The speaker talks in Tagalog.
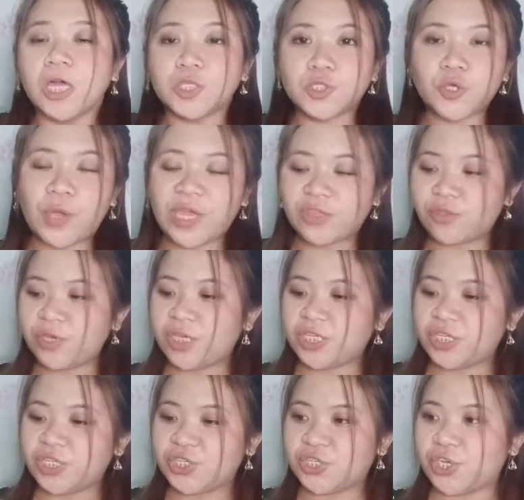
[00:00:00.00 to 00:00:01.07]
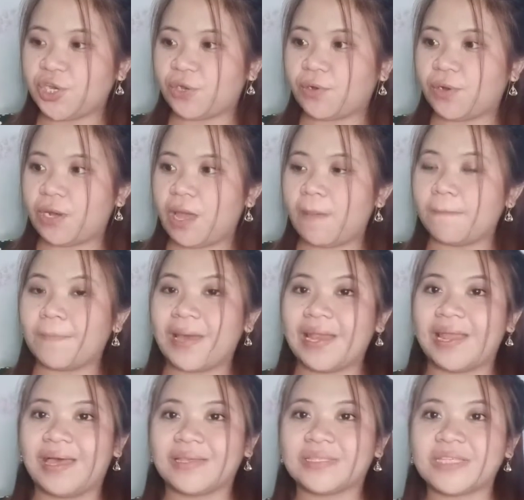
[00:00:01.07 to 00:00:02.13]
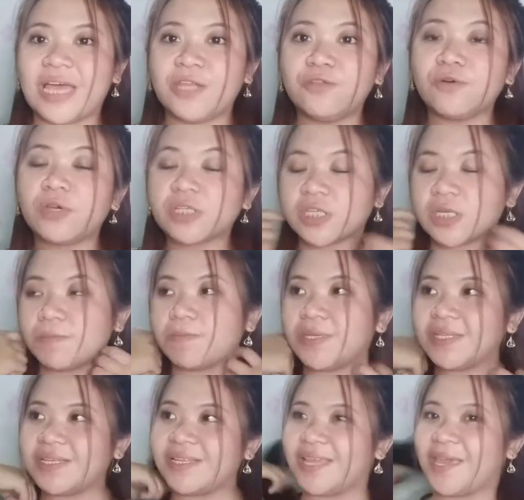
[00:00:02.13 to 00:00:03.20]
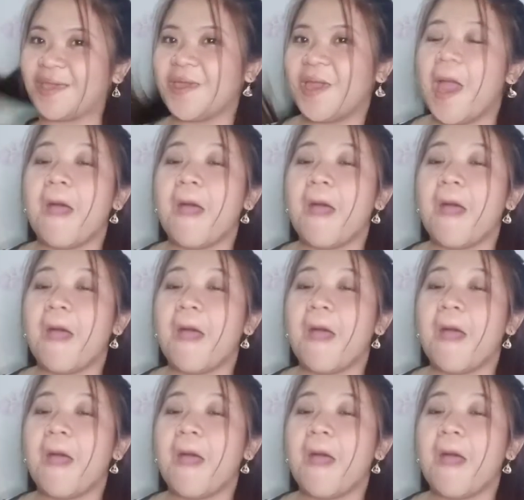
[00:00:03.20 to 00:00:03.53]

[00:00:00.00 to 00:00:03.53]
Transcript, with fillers: So, ito isi-share ko lang pala sa ano ko siya binili.